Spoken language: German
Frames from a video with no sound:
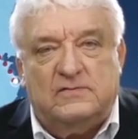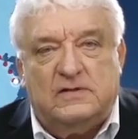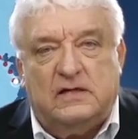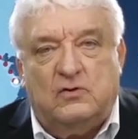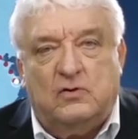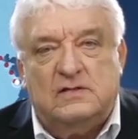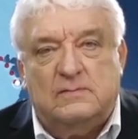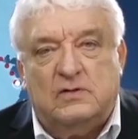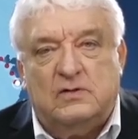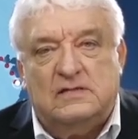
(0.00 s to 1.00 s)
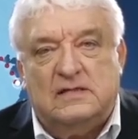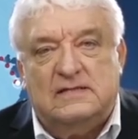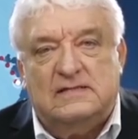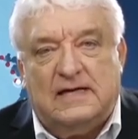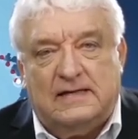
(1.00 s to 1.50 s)
Laut des
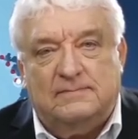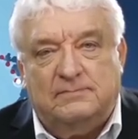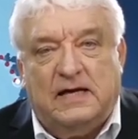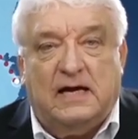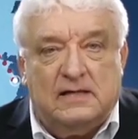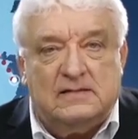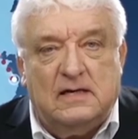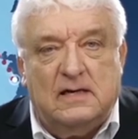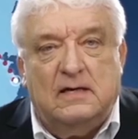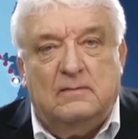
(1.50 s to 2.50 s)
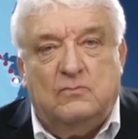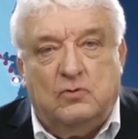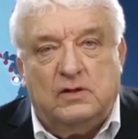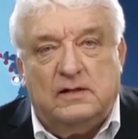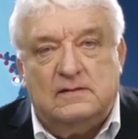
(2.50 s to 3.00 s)
Dekans der Universität sei die
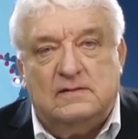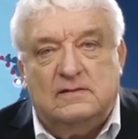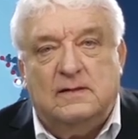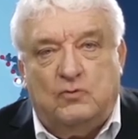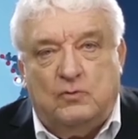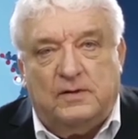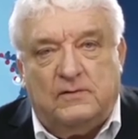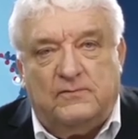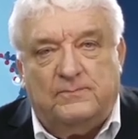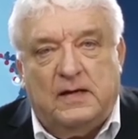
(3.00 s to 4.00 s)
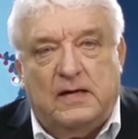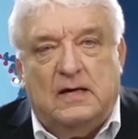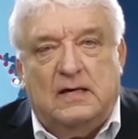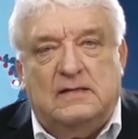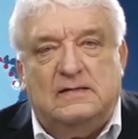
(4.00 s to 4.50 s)
Lösung des Rätsels so
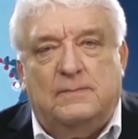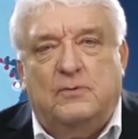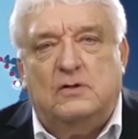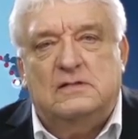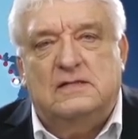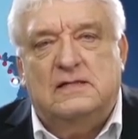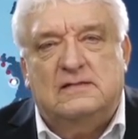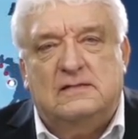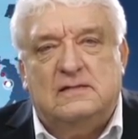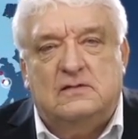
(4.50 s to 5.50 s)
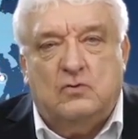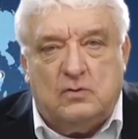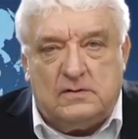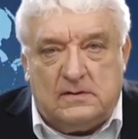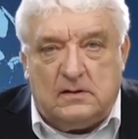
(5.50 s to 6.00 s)
trivial, dass es
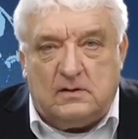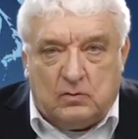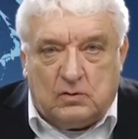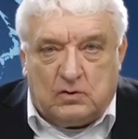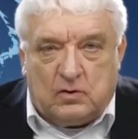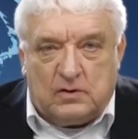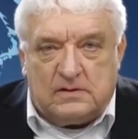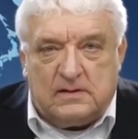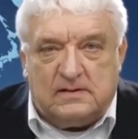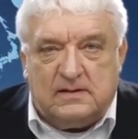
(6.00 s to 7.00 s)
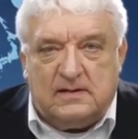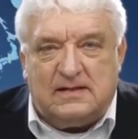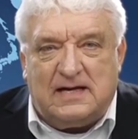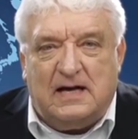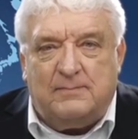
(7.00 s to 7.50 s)
auf ein einziges
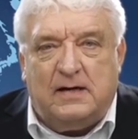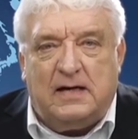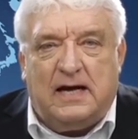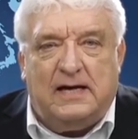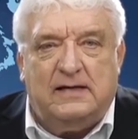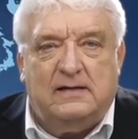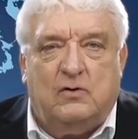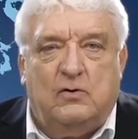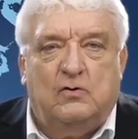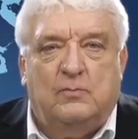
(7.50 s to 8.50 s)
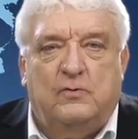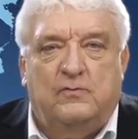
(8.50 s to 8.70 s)
A4-Blatt gemalt werden konnte.